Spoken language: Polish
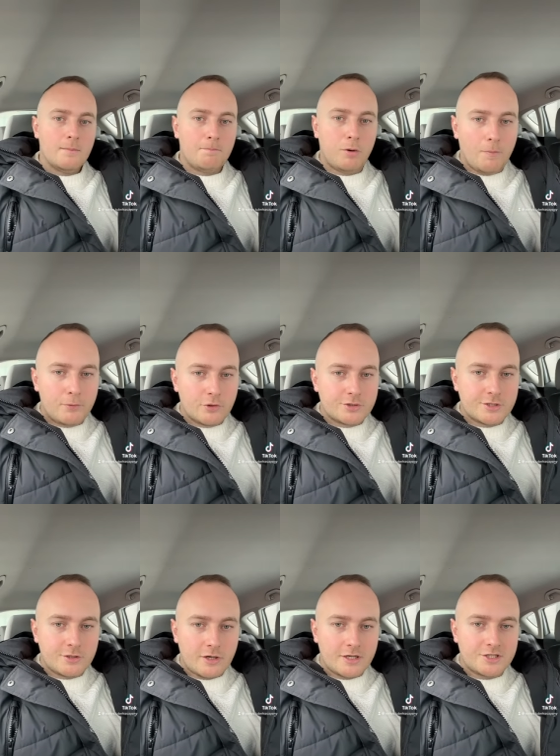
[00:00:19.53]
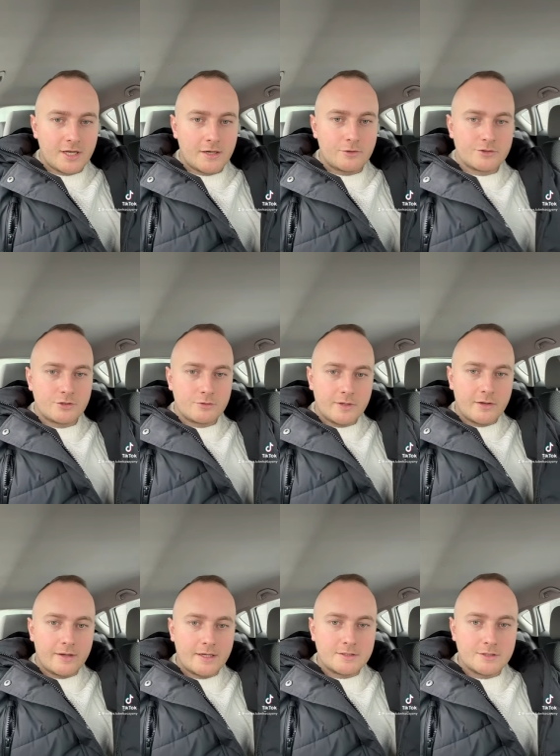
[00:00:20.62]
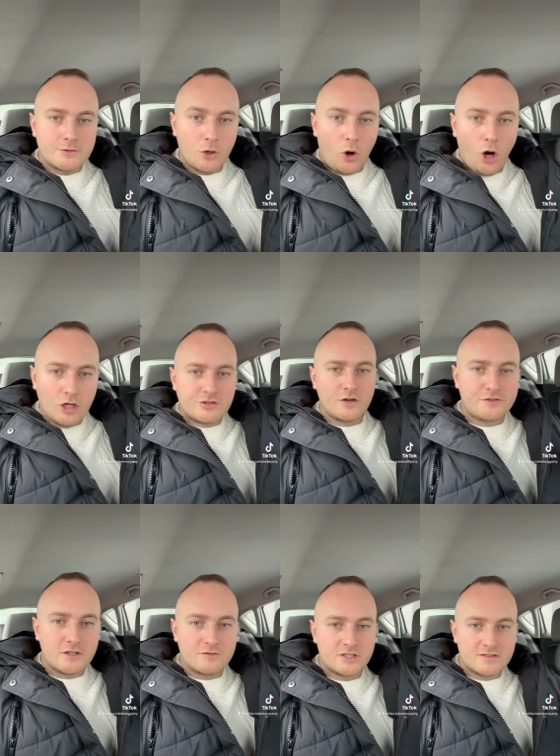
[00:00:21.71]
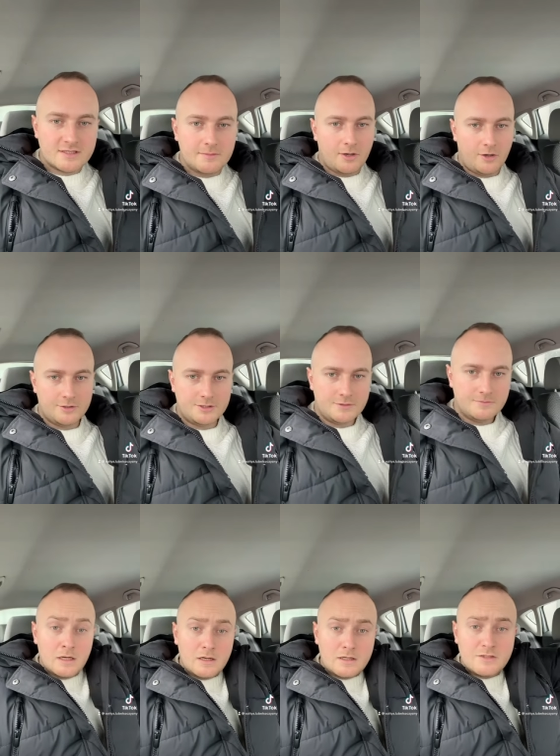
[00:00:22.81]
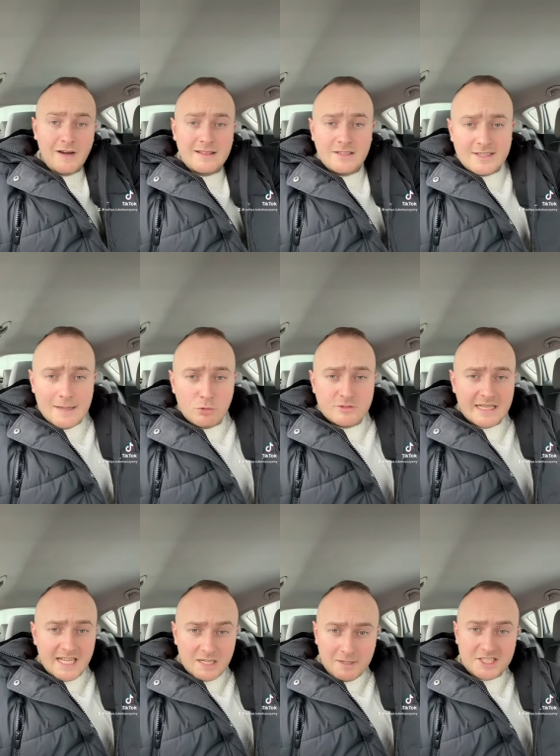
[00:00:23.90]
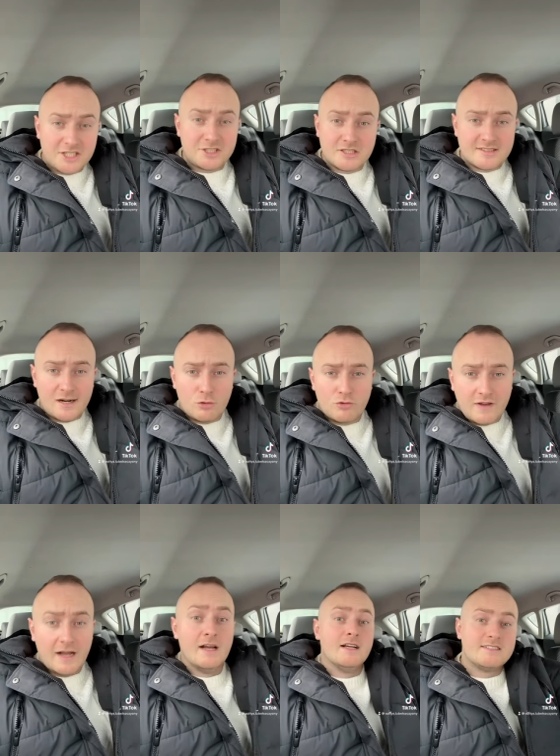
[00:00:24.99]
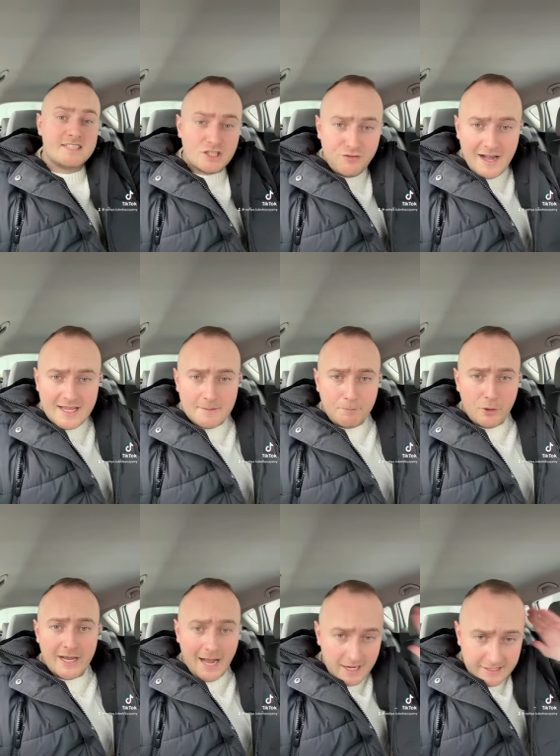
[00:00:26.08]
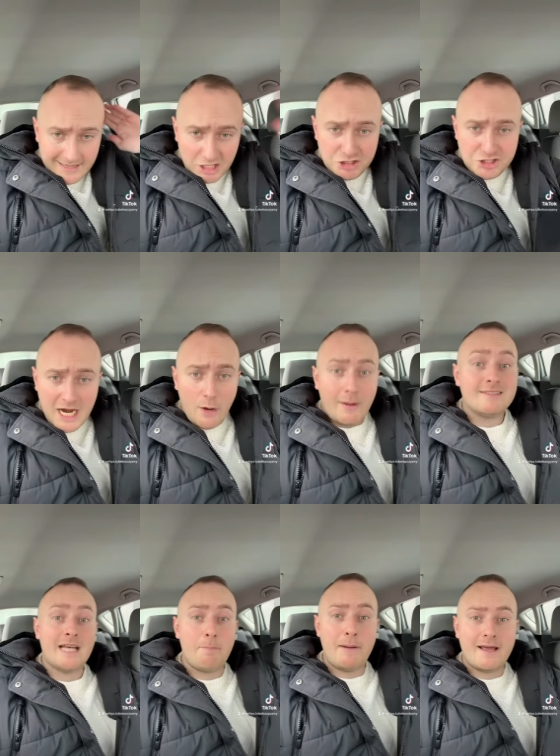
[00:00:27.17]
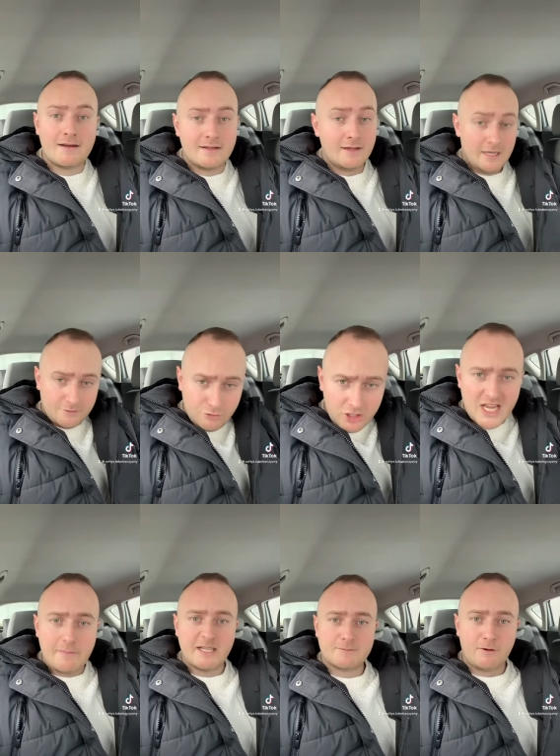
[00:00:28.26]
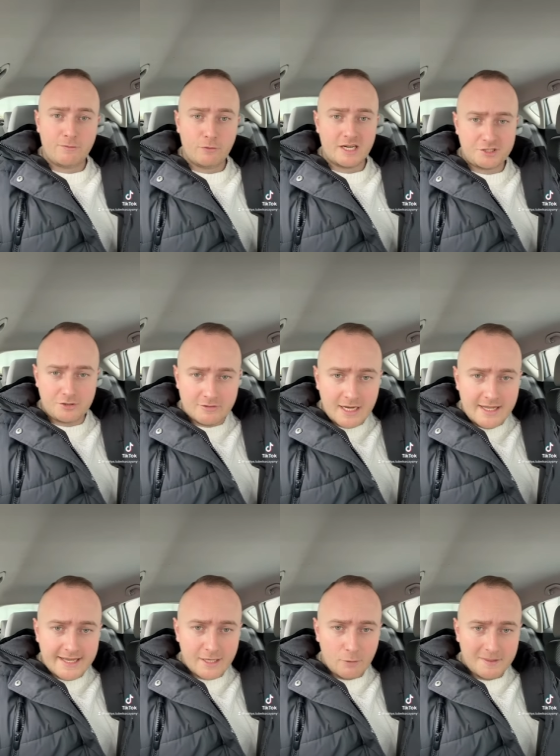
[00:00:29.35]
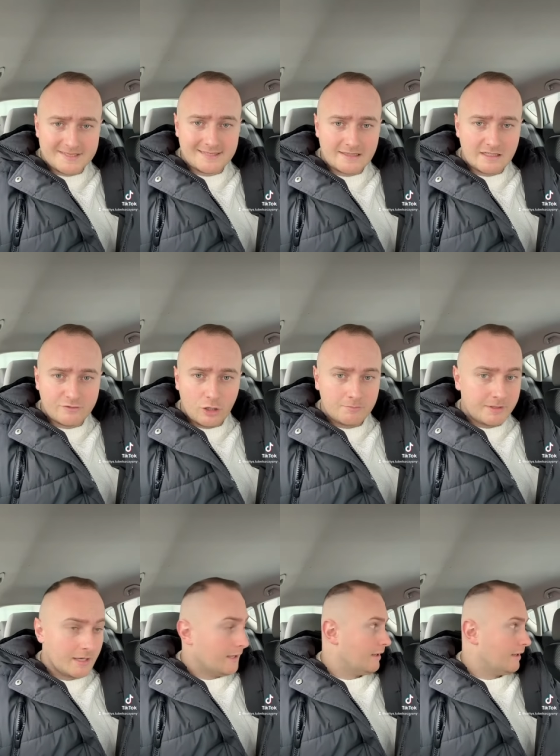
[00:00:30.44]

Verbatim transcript: Popruszy trochę śniegu już nie umieją jeździć. No o co w tym wszystkim chodzi? E, dwa dni temu Zenek Maciaszczyk z Targówka ze szwagrem pojechali na strzała za Berlin do Niemiec po furę ściągnęli jakiego passata w kombi.